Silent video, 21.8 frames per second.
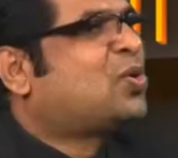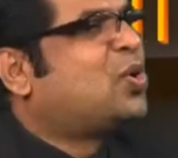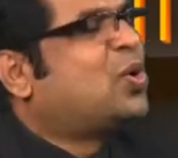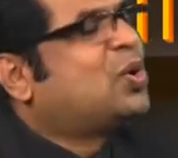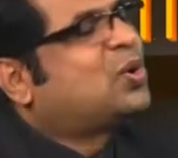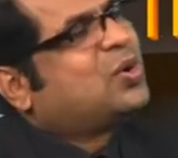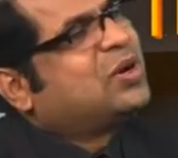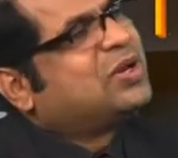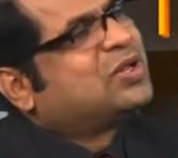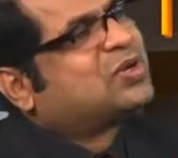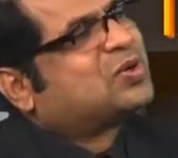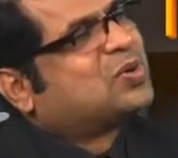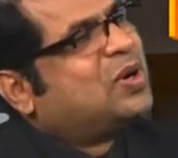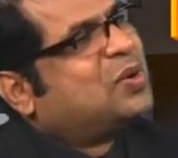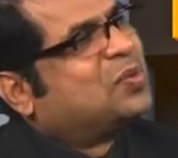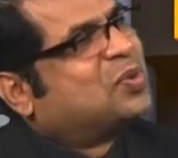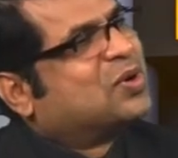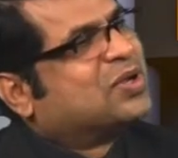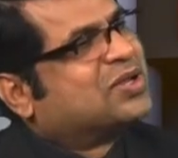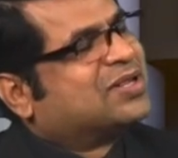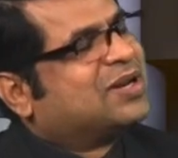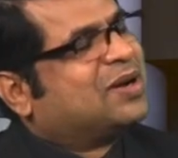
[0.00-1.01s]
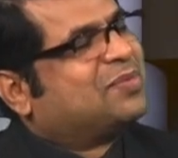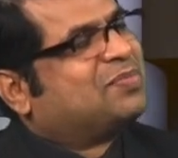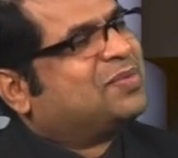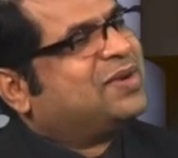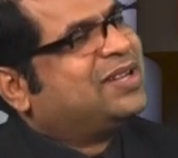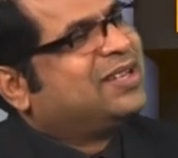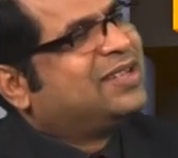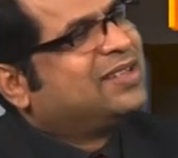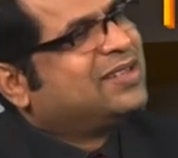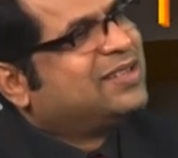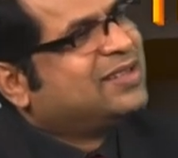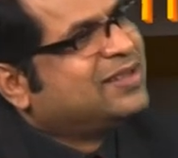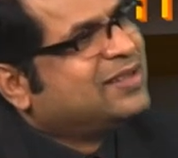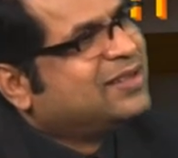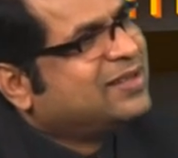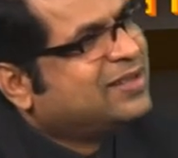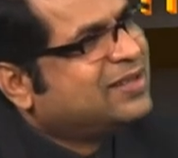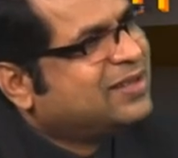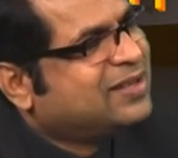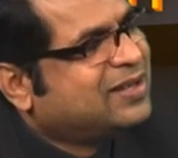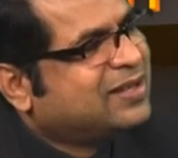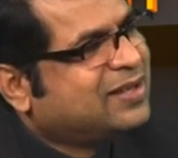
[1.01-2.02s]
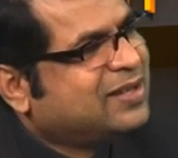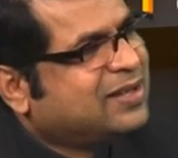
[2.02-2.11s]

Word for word: কোন কোন স্কুলে পড়েছি হ্যাঁ আমি